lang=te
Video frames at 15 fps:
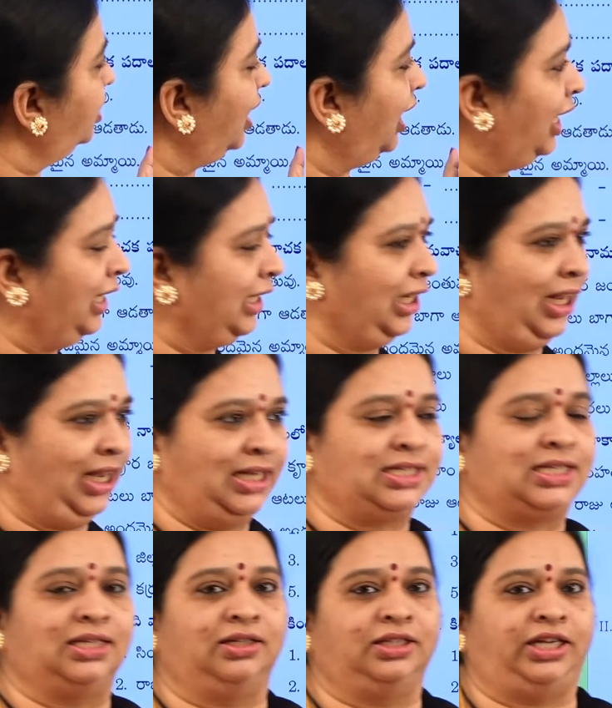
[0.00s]
థర్డ్ క్లాస్
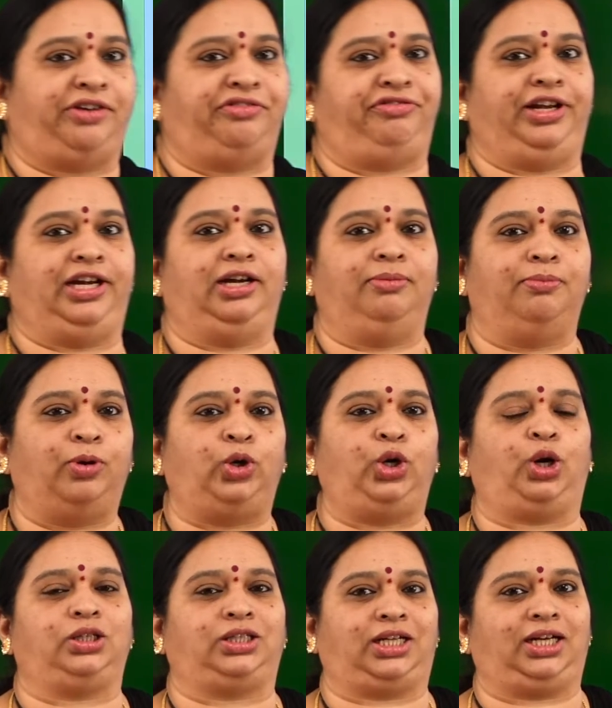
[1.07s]
ఎఫ్ఎల్
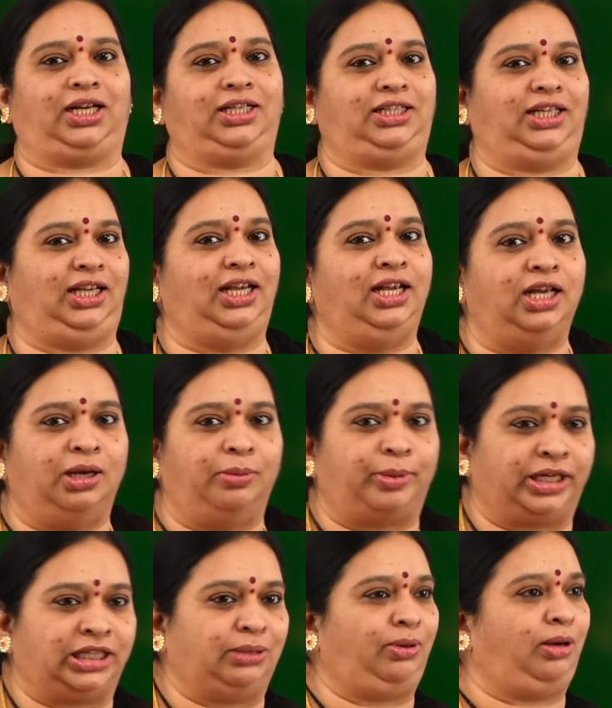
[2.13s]
మూడో తరగతి
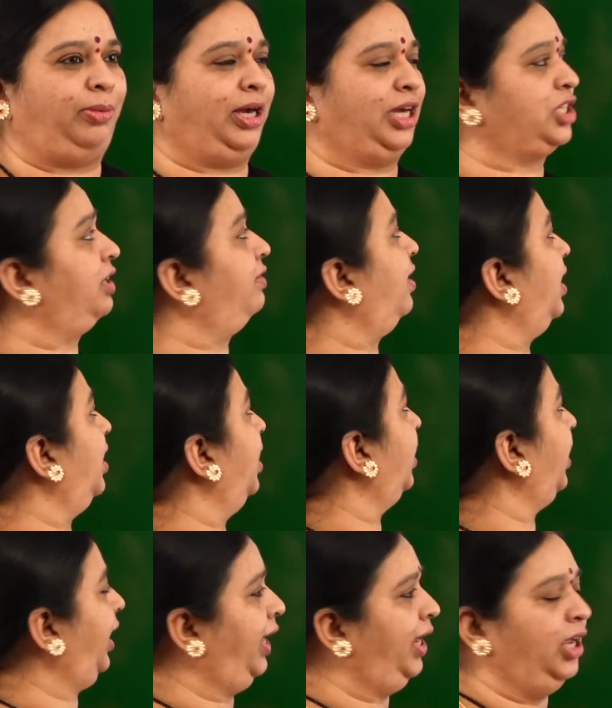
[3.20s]
ప్రథమ భాష
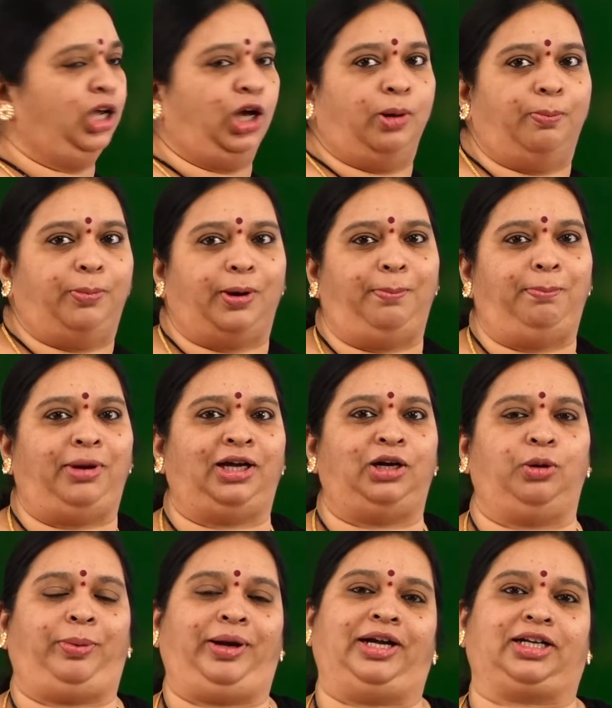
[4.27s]
వాళ్ళకి
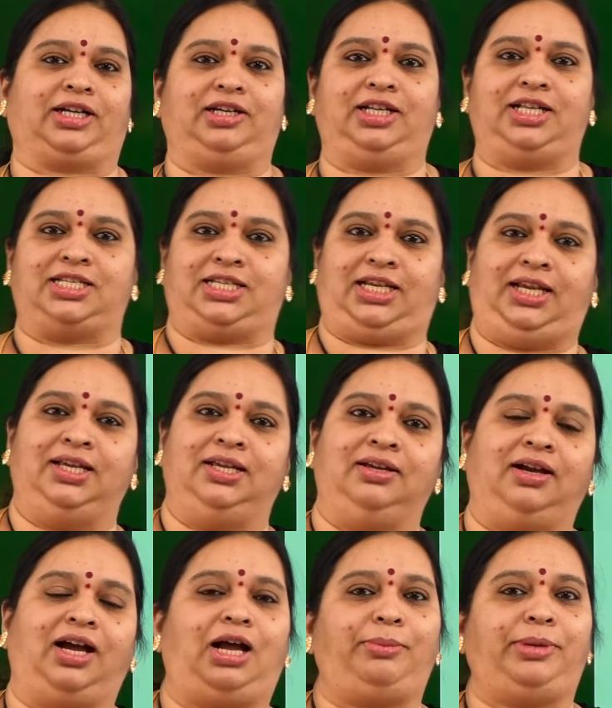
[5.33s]
బొమ్మలు పాఠం నుంచి
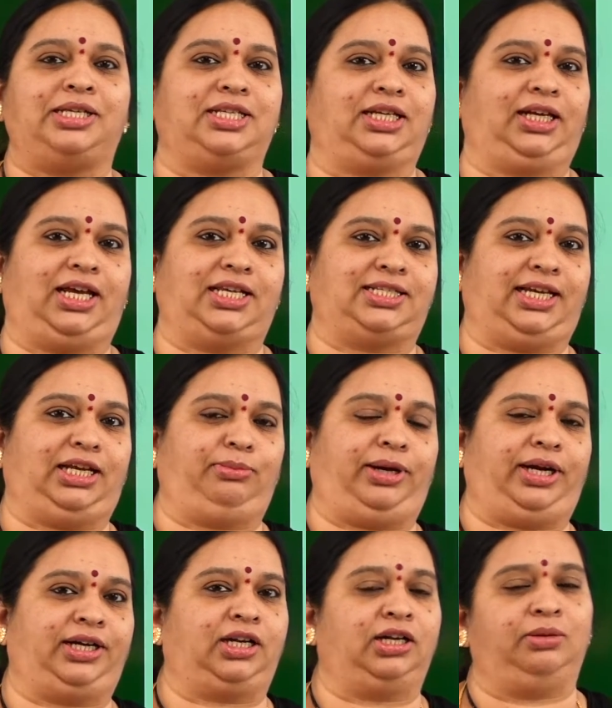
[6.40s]
అమేజింగ్
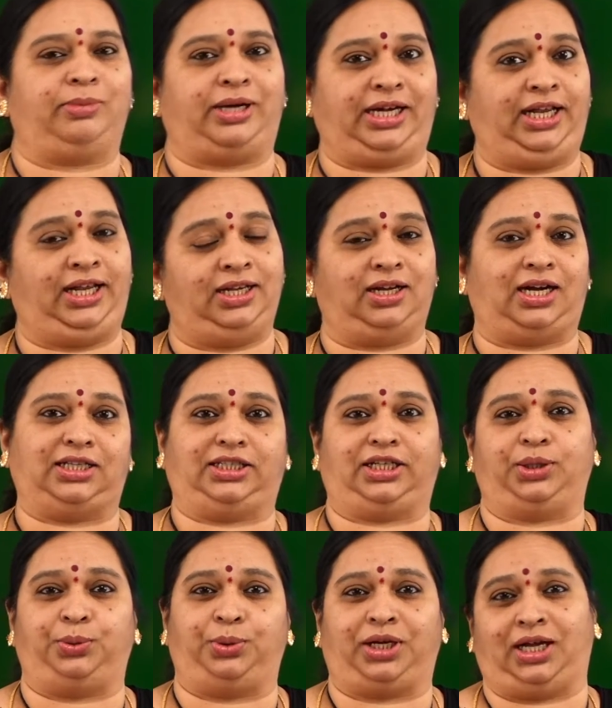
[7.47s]
అసైన్మెంట్ మరి
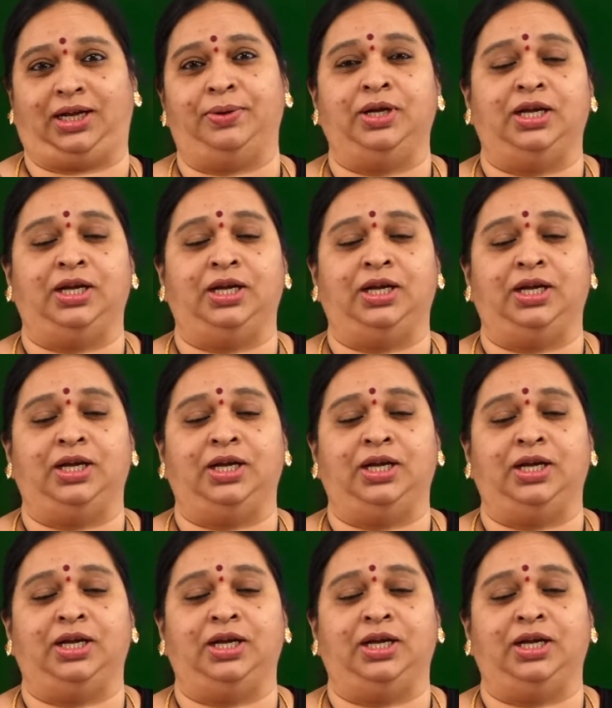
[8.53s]
అందరు కూడా